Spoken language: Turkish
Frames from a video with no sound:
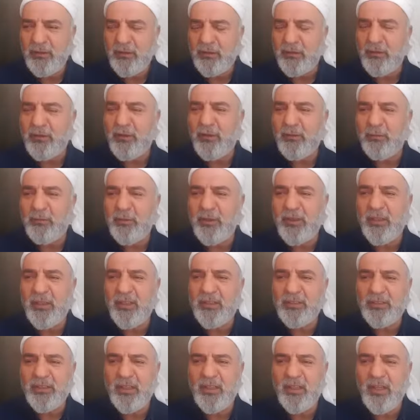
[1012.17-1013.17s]
Diyor bir
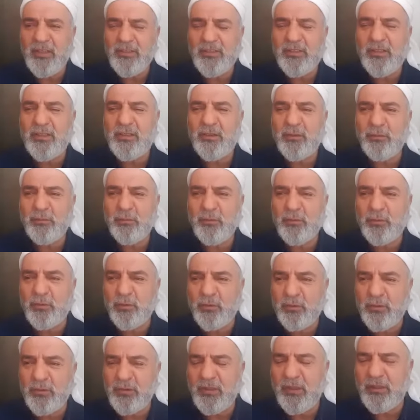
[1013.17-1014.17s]
gece Hazret'in
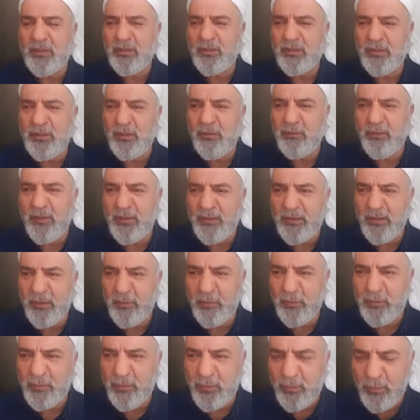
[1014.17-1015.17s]
huzurundaydık. Divanda
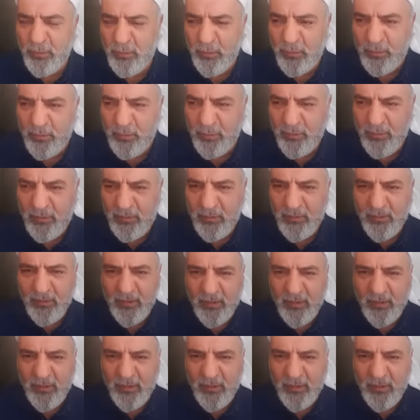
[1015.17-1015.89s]
oturuyorduk.